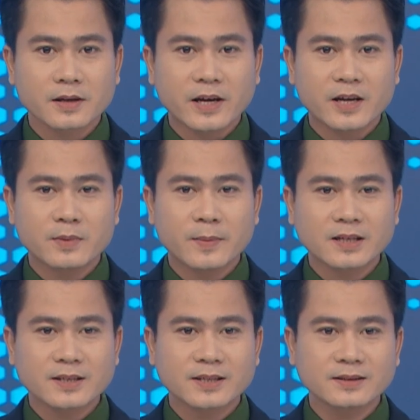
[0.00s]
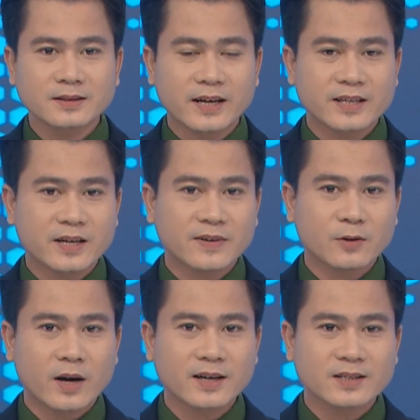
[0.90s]
Ngày 13 tháng 9, tại Nhà
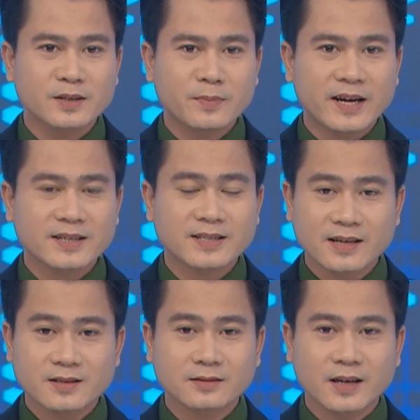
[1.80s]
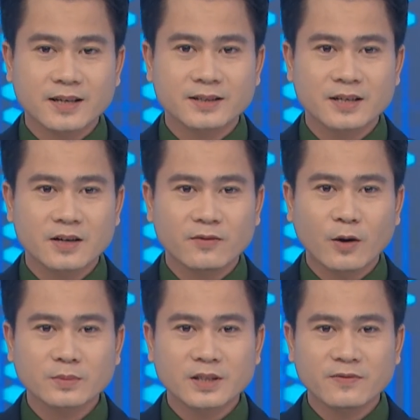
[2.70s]
văn hóa cơ Khmer xã Trường Tây,
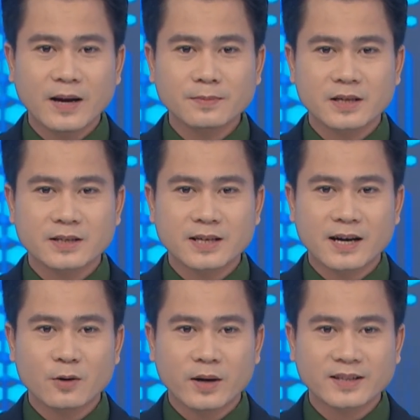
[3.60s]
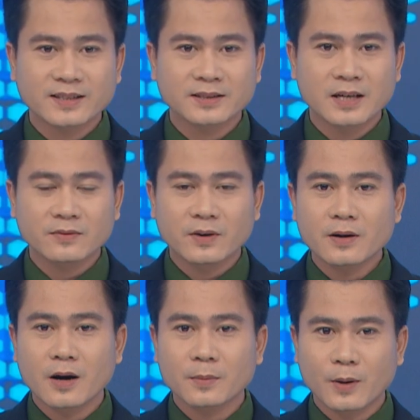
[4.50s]
Phòng Tư pháp thị xã Hòa Thành phối
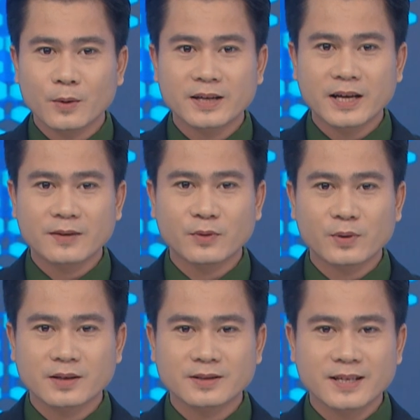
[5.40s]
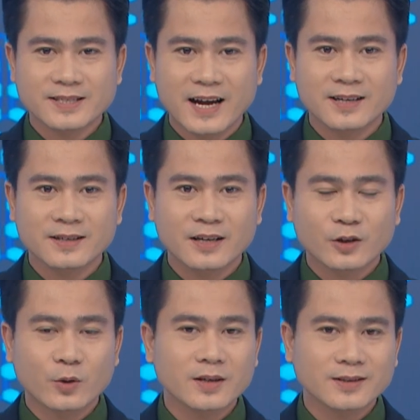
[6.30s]
hợp Hội Liên hiệp Phụ nữ thị xã
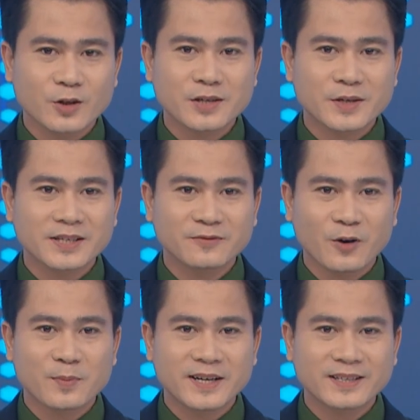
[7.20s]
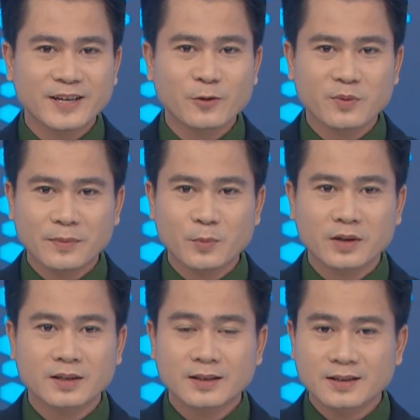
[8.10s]
tổ chức tuyên truyền phổ biến giáo dục pháp
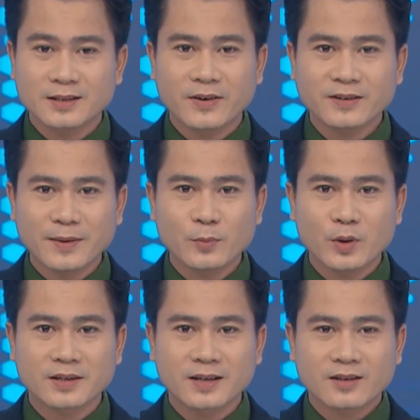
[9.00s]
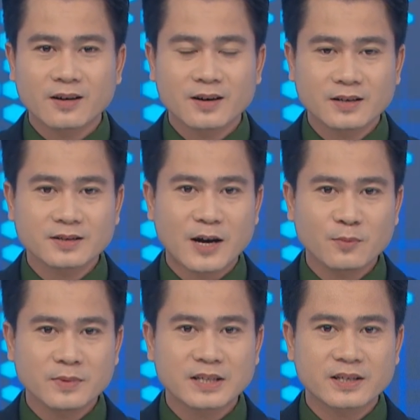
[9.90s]
luật, tư vấn pháp luật cho hơn
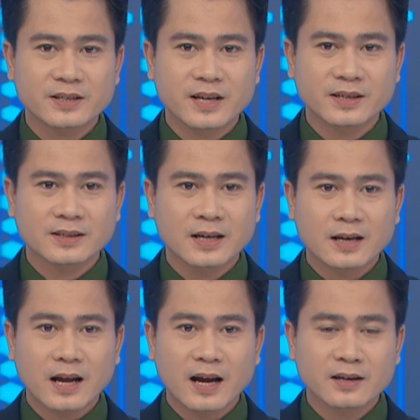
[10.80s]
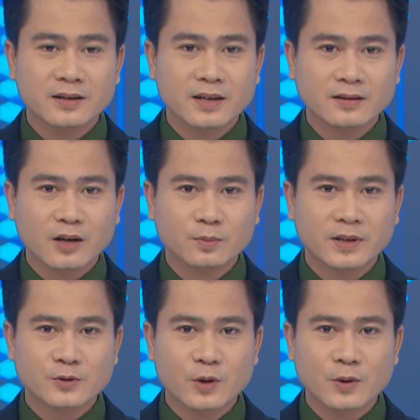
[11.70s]
60 người dân là người dân tộc
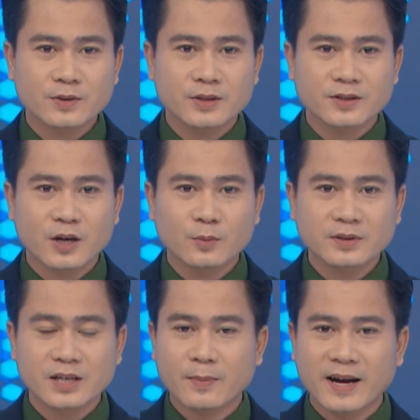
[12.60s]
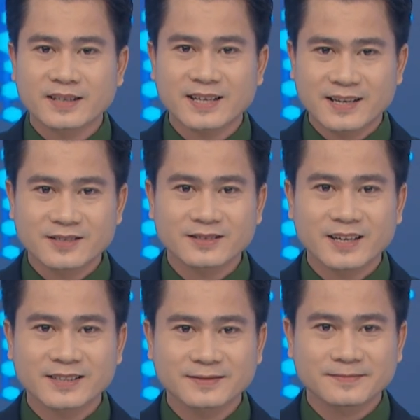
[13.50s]
thiểu số sinh sống trên địa bàn xã Trường
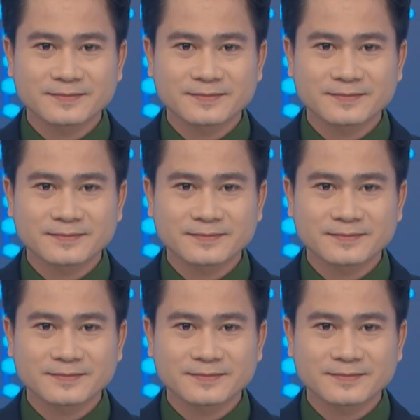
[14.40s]
Tây.